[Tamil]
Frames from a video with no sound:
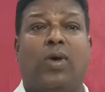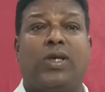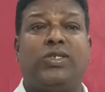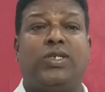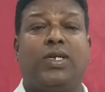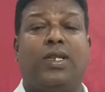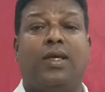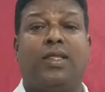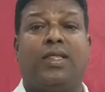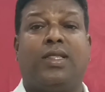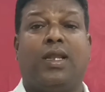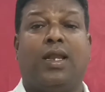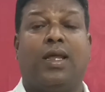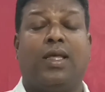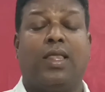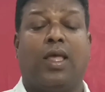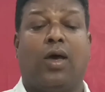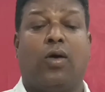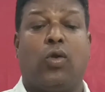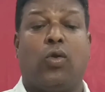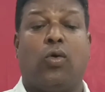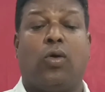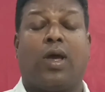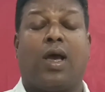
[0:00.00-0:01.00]

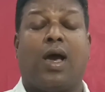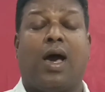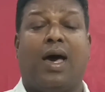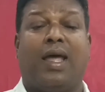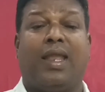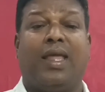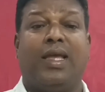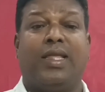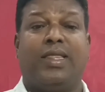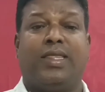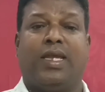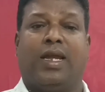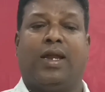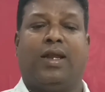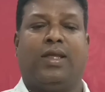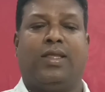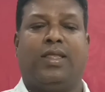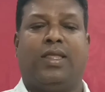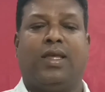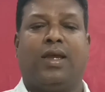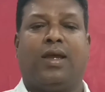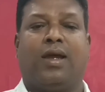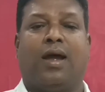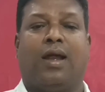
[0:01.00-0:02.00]
வசனத்திலிருந்து அவர் ஒரு காரியத்தை
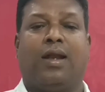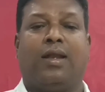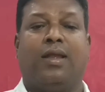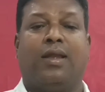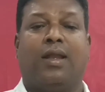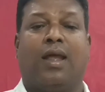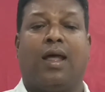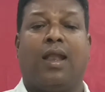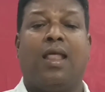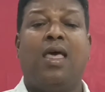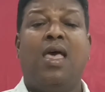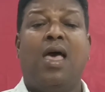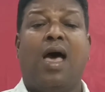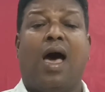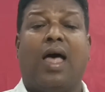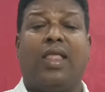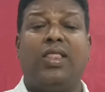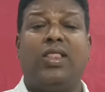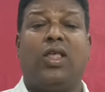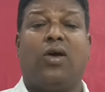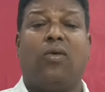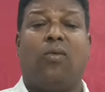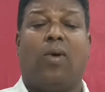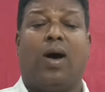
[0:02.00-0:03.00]
எடுத்து காட்டினார்
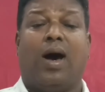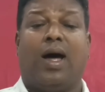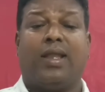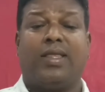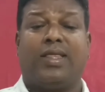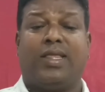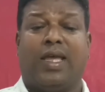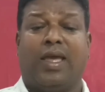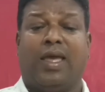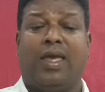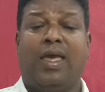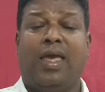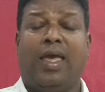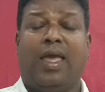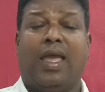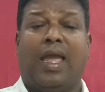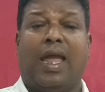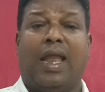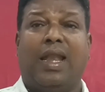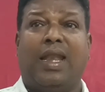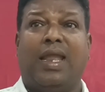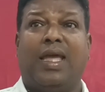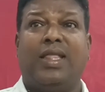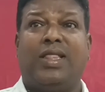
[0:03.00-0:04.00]
அந்த வார்த்தை
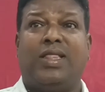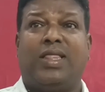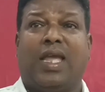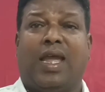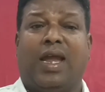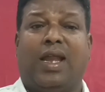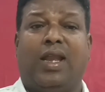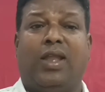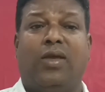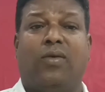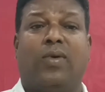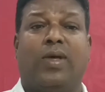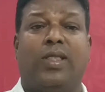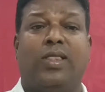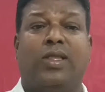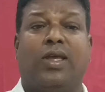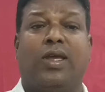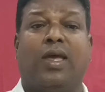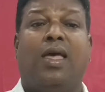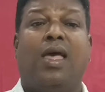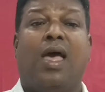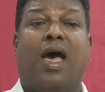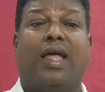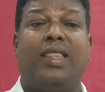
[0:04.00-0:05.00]
என்னை தேடி
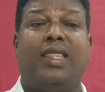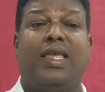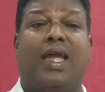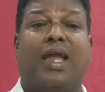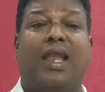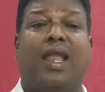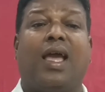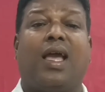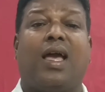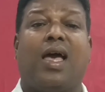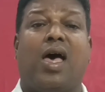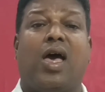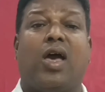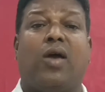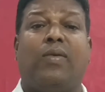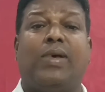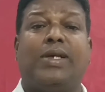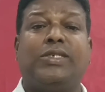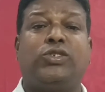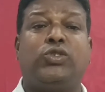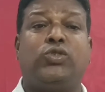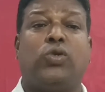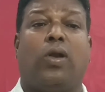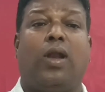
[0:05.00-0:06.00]
வந்து அது
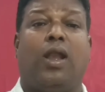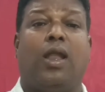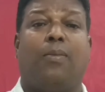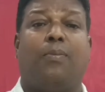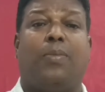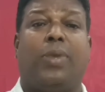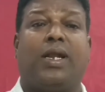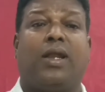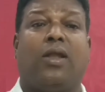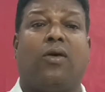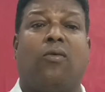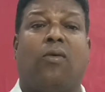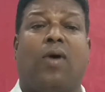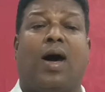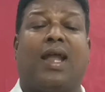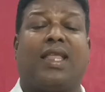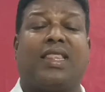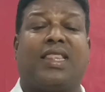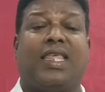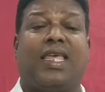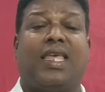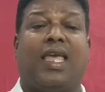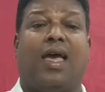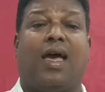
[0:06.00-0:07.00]
எனக்காகவே சொல்லப்பட்ட
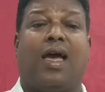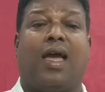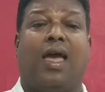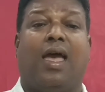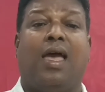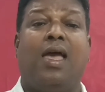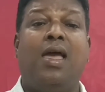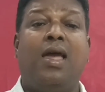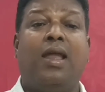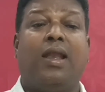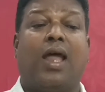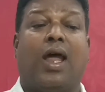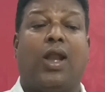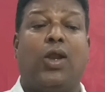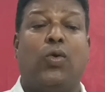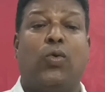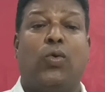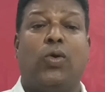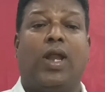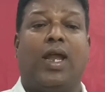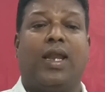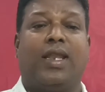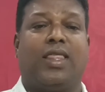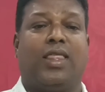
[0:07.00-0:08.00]
வார்த்தையாக நான்
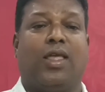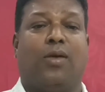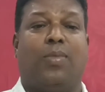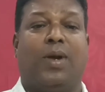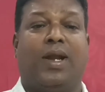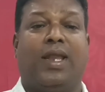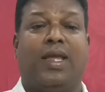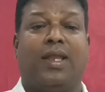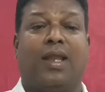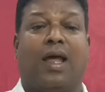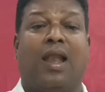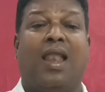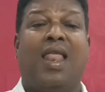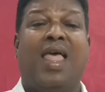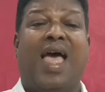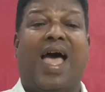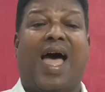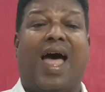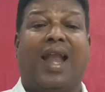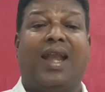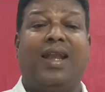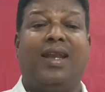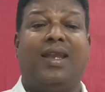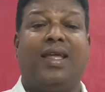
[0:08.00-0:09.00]
உணர்ந்தபடினால்
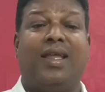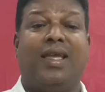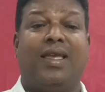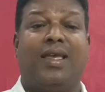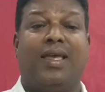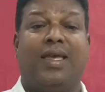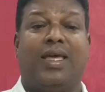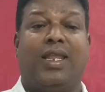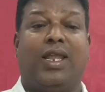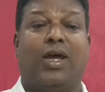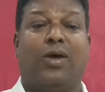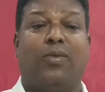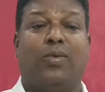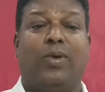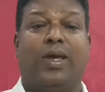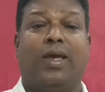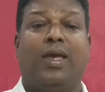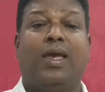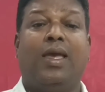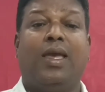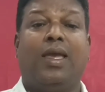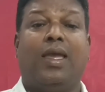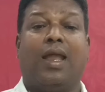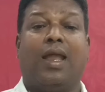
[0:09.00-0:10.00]
அன்று இரவு
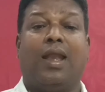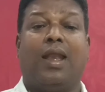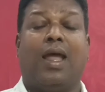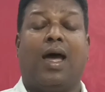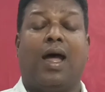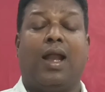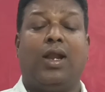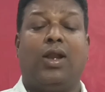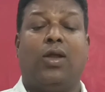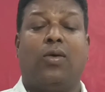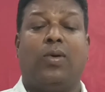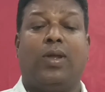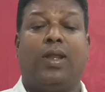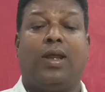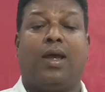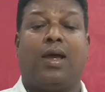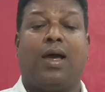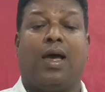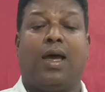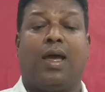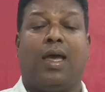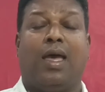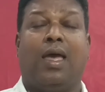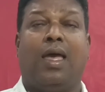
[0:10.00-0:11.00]
என்
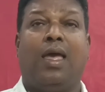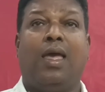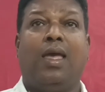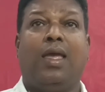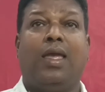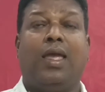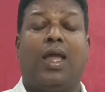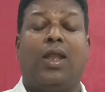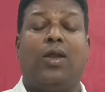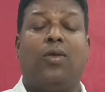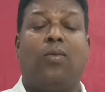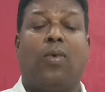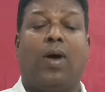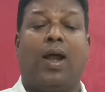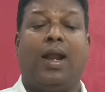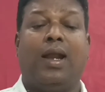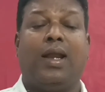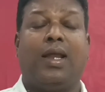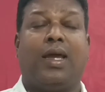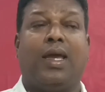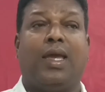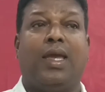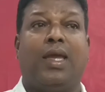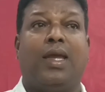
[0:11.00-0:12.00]
ஆண்டவருக்காக என்
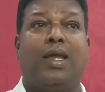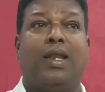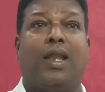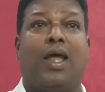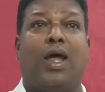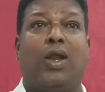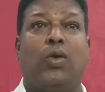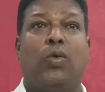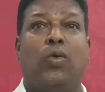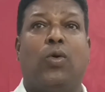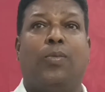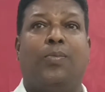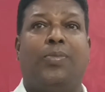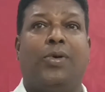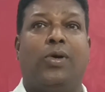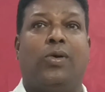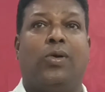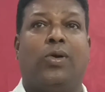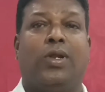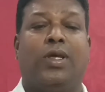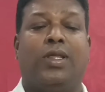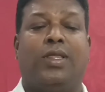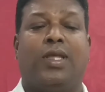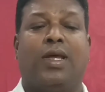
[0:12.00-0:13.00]
வாழ்க்கையை நான் ஒப்பு
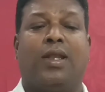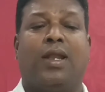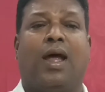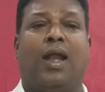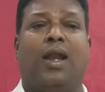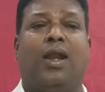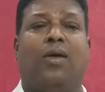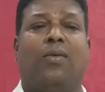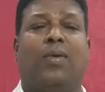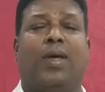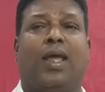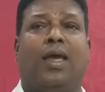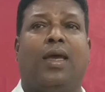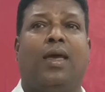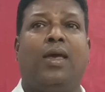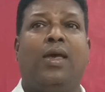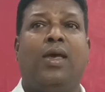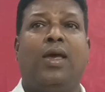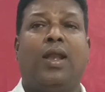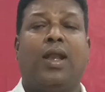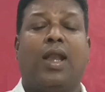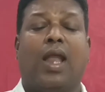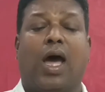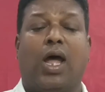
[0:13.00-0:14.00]
கொடுத்தேன் ஆண்டவரே
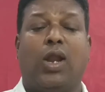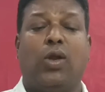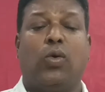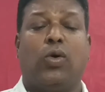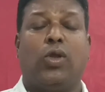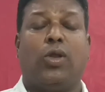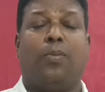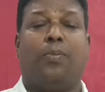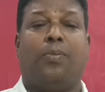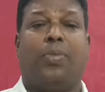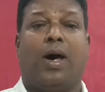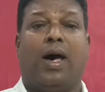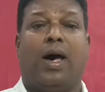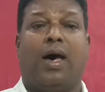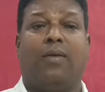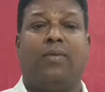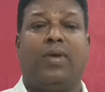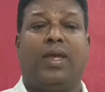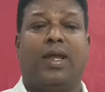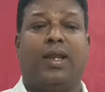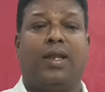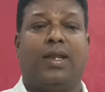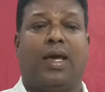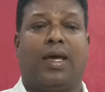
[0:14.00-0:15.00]
நான் ஒரு
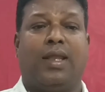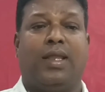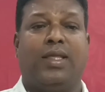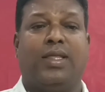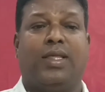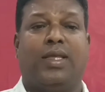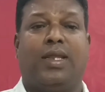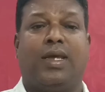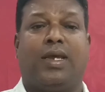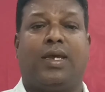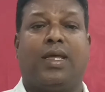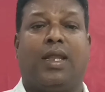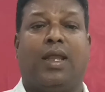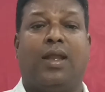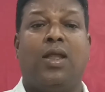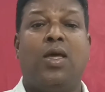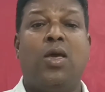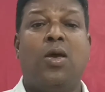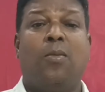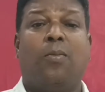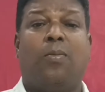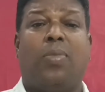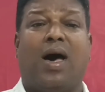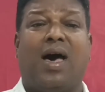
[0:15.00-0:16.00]
பாவி என்று அறிந்திருக்கிறேன்
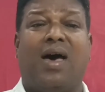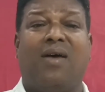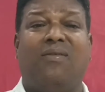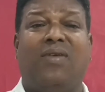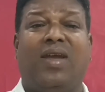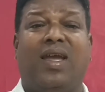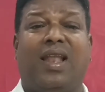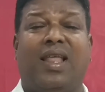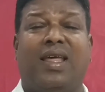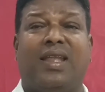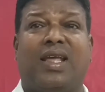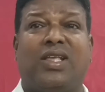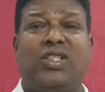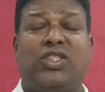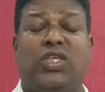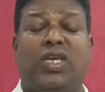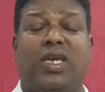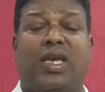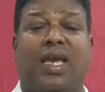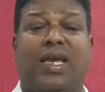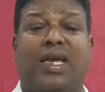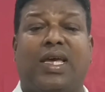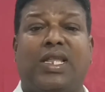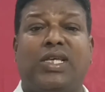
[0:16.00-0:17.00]
பாவிகளை
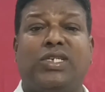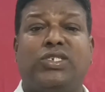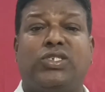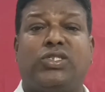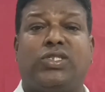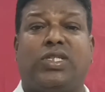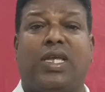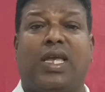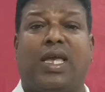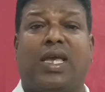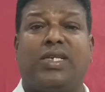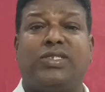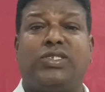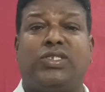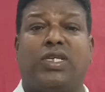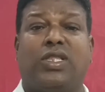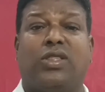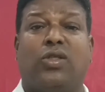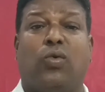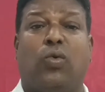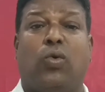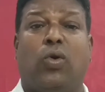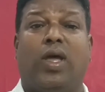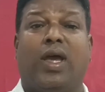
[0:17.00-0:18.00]
ரட்சிக்க கிறிஸ்து இயேசு
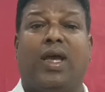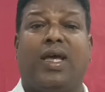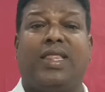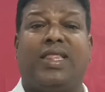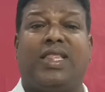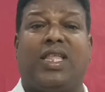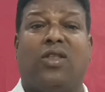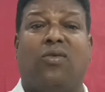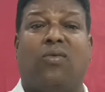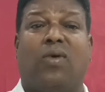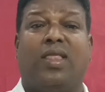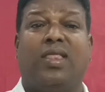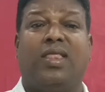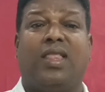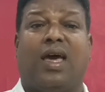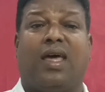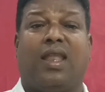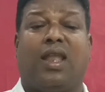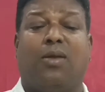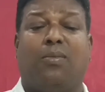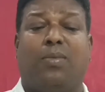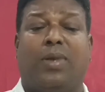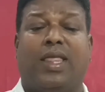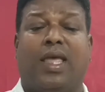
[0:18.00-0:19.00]
இந்த உலகத்தில்
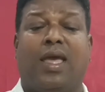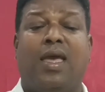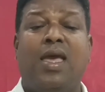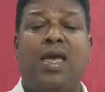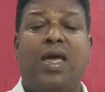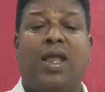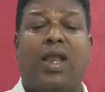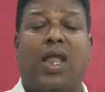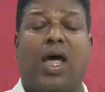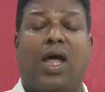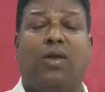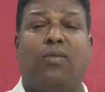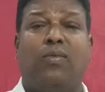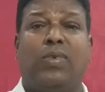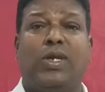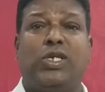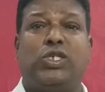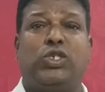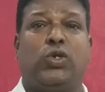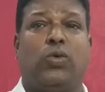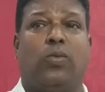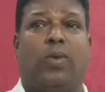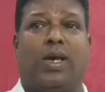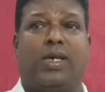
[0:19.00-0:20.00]
வந்தார் என்பதை நான்
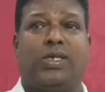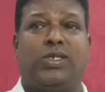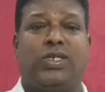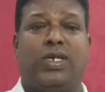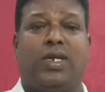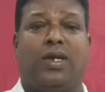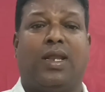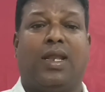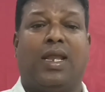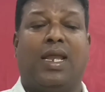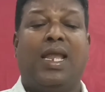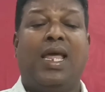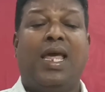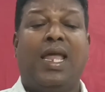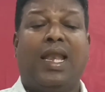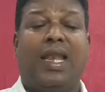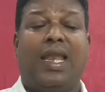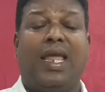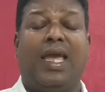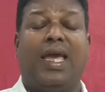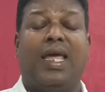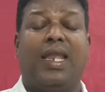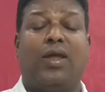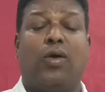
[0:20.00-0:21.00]
விசுவாசிக்கிறேன்
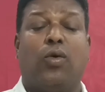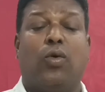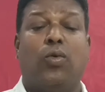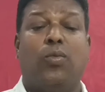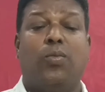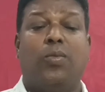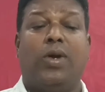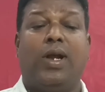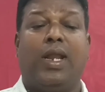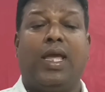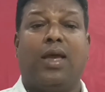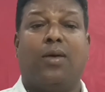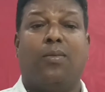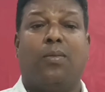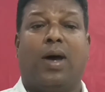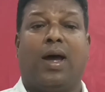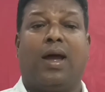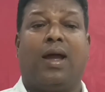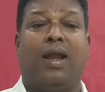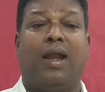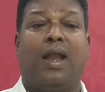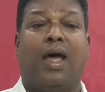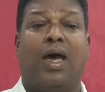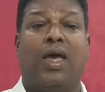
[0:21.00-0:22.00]
நீர் உம்முடைய
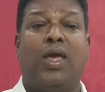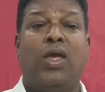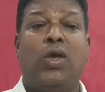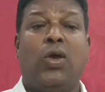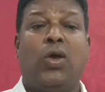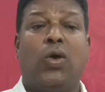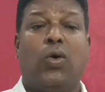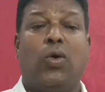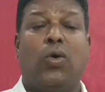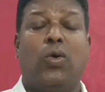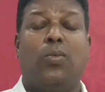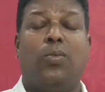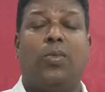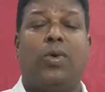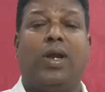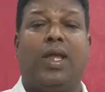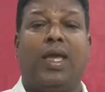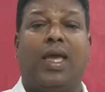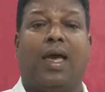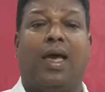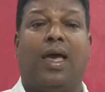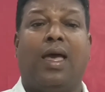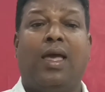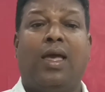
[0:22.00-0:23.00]
மகனார்
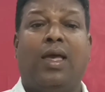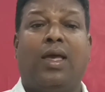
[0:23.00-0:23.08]
உம்முடைய